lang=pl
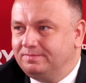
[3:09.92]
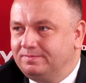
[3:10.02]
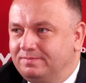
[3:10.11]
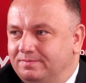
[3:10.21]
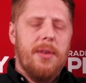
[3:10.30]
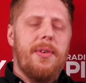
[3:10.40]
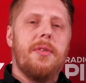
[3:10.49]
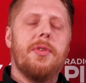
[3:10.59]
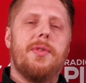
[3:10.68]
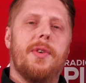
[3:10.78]
marszałek
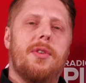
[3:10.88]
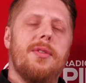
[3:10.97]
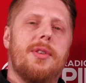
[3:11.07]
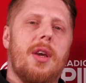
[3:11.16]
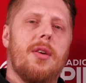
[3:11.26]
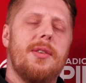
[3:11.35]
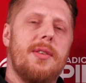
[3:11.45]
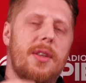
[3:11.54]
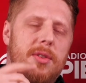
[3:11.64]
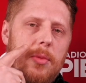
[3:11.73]
województwa śląskiego
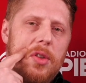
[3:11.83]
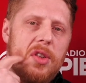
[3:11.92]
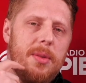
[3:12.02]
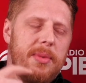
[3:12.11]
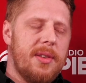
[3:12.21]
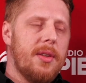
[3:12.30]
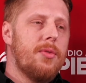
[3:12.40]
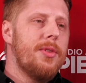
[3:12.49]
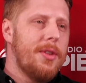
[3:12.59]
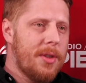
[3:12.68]
jest naszym gościem. Za
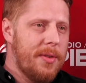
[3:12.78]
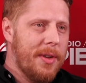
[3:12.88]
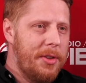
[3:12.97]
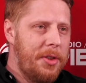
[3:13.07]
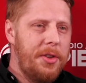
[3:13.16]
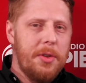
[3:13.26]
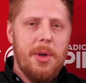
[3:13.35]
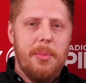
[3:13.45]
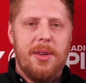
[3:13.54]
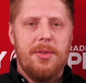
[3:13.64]
sekundę dogrywka w sieci.
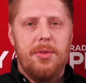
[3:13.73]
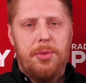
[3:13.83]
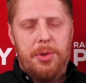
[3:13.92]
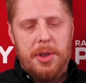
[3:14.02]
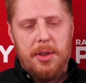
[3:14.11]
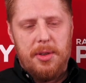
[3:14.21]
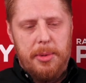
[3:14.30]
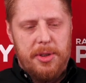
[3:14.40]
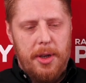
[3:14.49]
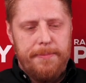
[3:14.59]
Dziękuję bardzo, do usłyszenia, do
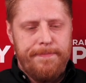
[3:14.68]
zobaczenia.